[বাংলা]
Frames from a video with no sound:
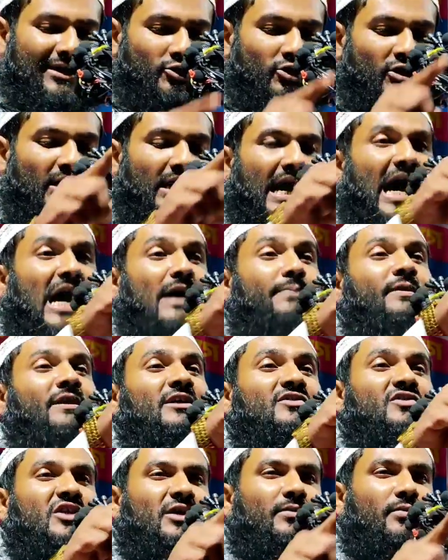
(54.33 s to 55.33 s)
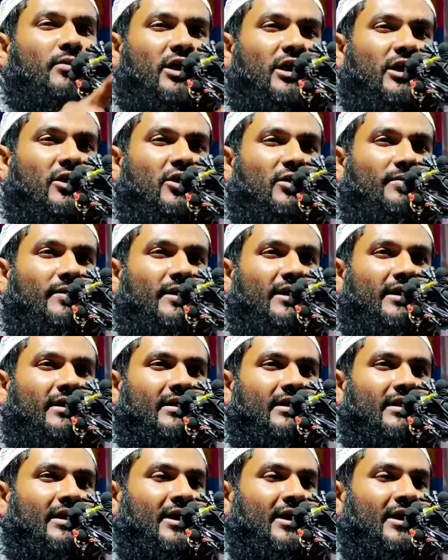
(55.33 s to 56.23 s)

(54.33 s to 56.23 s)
একজন হাফেজকে বলা হবে